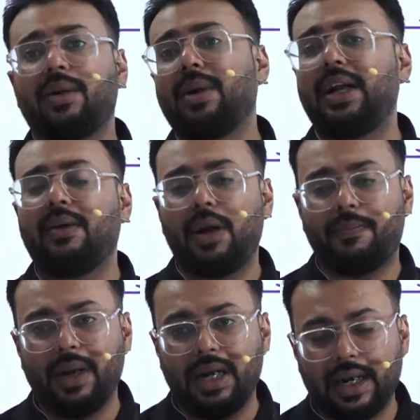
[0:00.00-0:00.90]
अर्बन
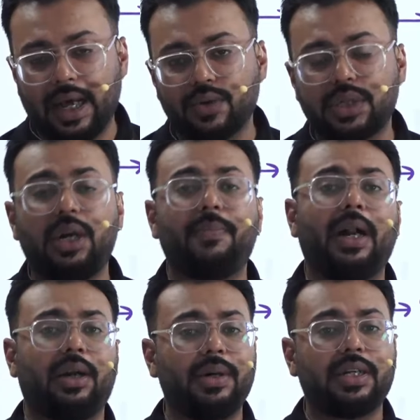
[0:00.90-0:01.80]
डेवलपमेंट एंड हाउसिंग
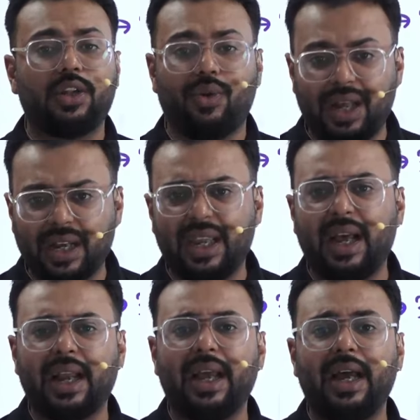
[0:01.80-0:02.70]
डिपार्टमेंट के द्वारा
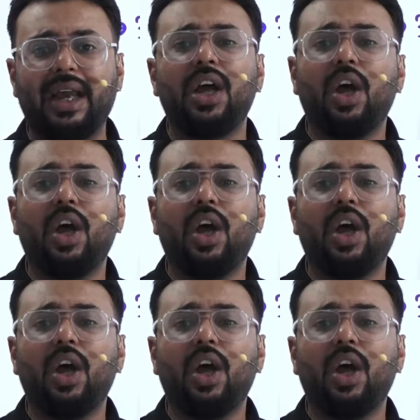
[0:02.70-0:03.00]
किया गया है